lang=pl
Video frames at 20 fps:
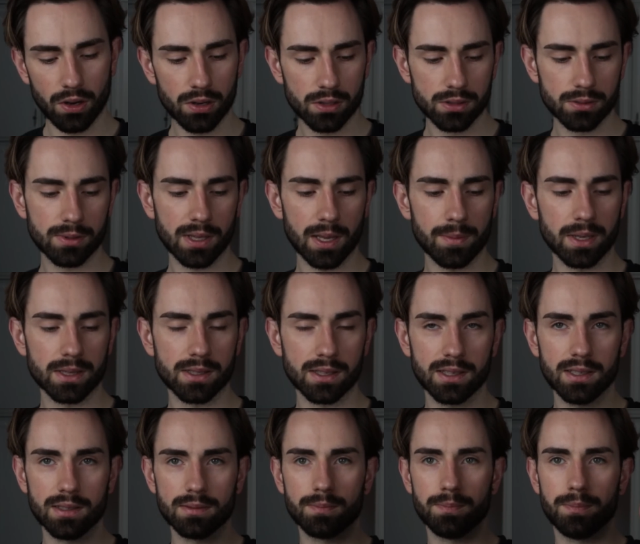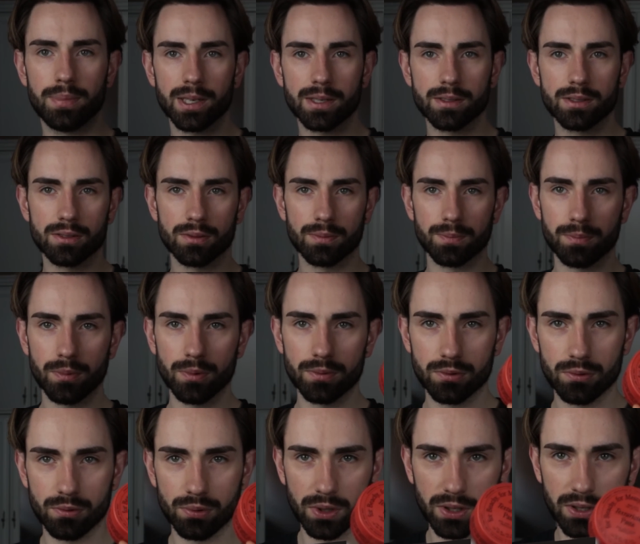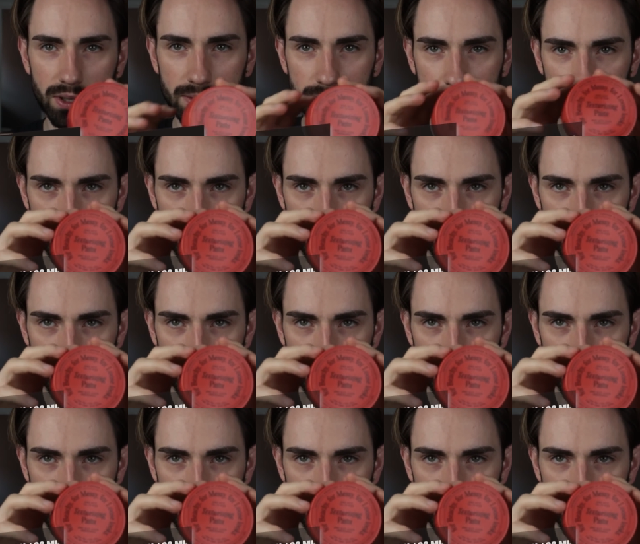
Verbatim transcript: On tutaj ma takie bardzo takie